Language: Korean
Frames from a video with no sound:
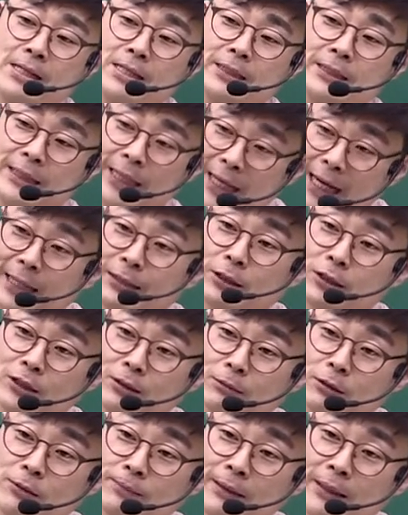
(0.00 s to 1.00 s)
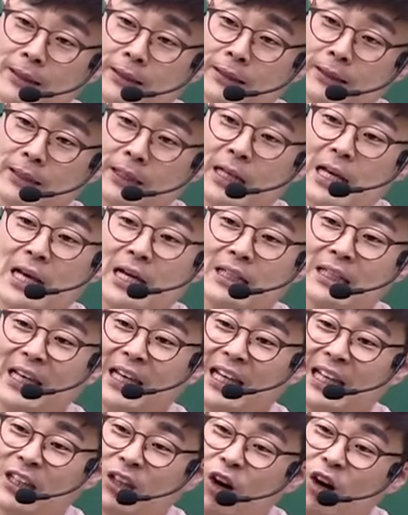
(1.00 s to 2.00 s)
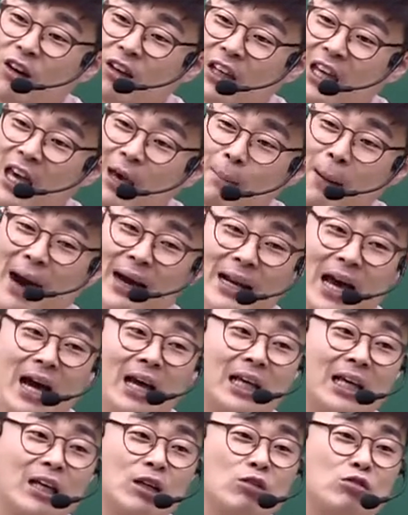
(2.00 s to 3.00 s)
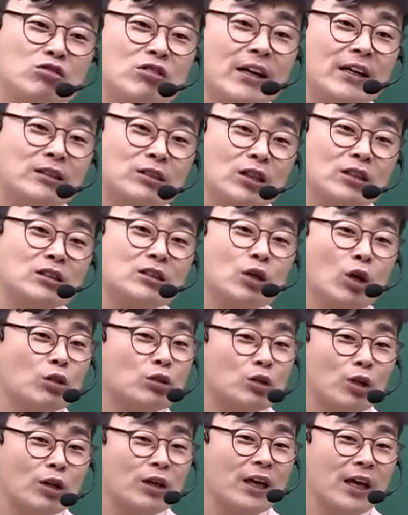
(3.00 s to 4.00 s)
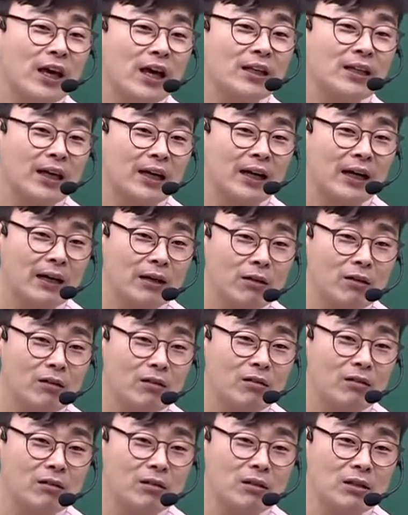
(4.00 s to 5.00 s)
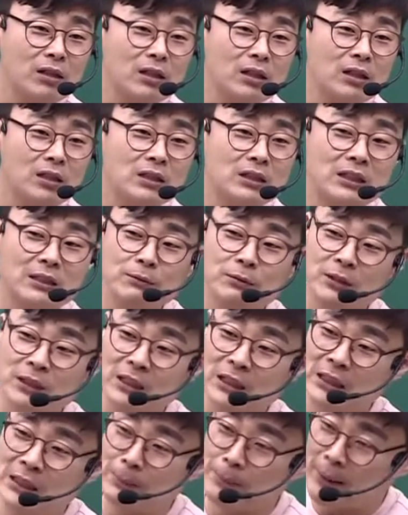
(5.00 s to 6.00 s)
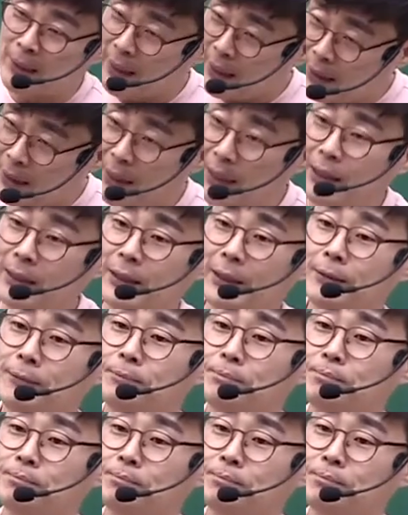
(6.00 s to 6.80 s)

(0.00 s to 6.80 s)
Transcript: 이해 가셨죠? 무슨 말인지. 근데 이렇게 말하기 위해서는 어떻게 해야 될까요? 지문이 지배가 돼야 돼.